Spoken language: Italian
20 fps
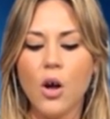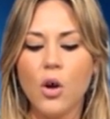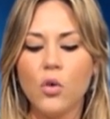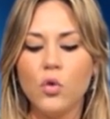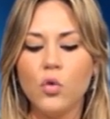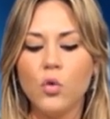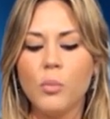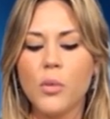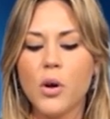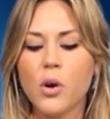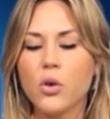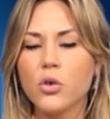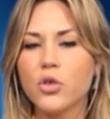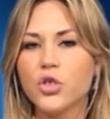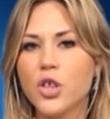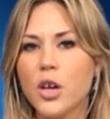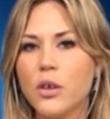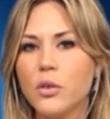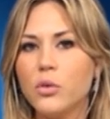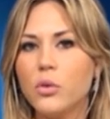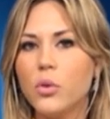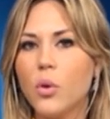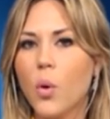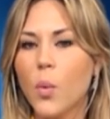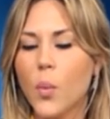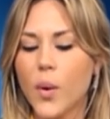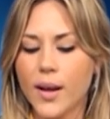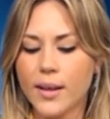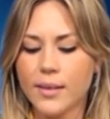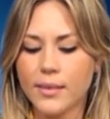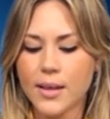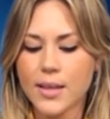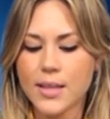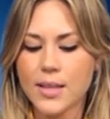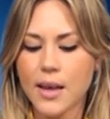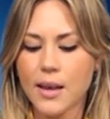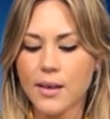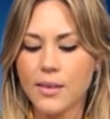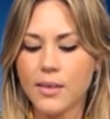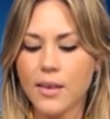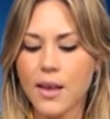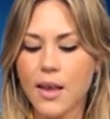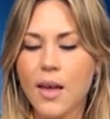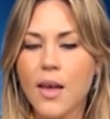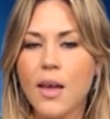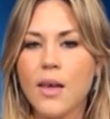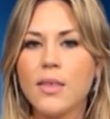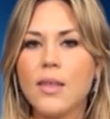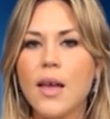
numero 147